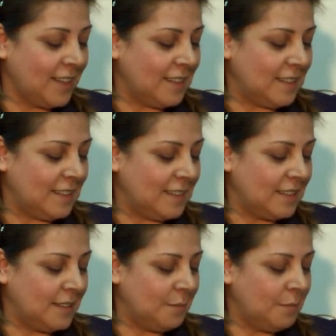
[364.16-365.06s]

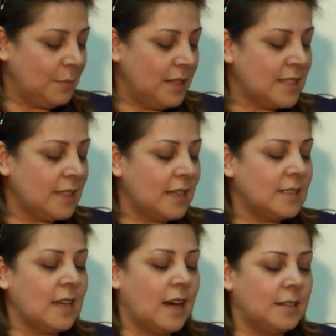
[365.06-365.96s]
E, bir
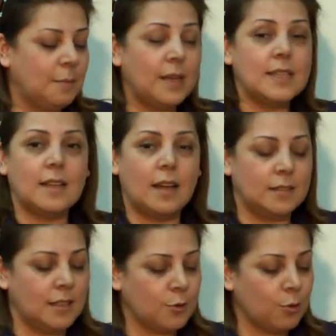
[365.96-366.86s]
sanatkarın
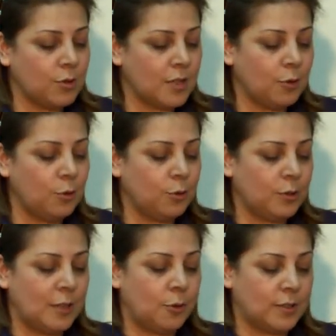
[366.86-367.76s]
beslendiği
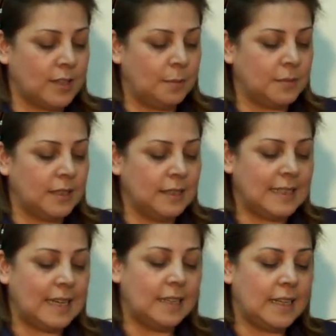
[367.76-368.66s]
sosyokültürel ortamda
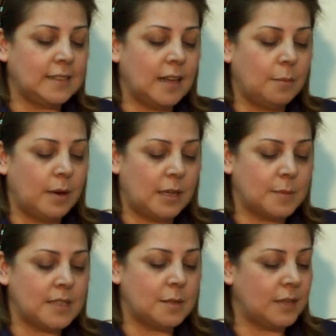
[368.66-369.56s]
gelenekten
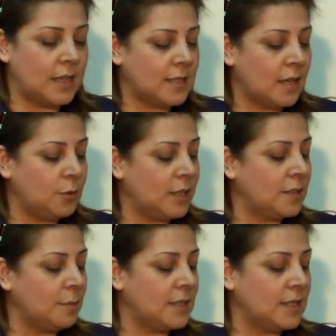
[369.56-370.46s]
bağımsız bir eser
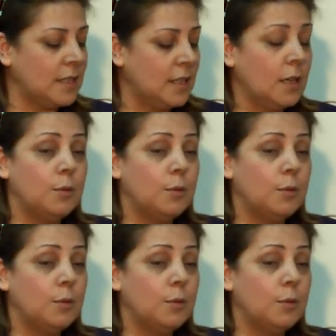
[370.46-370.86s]
üretmesi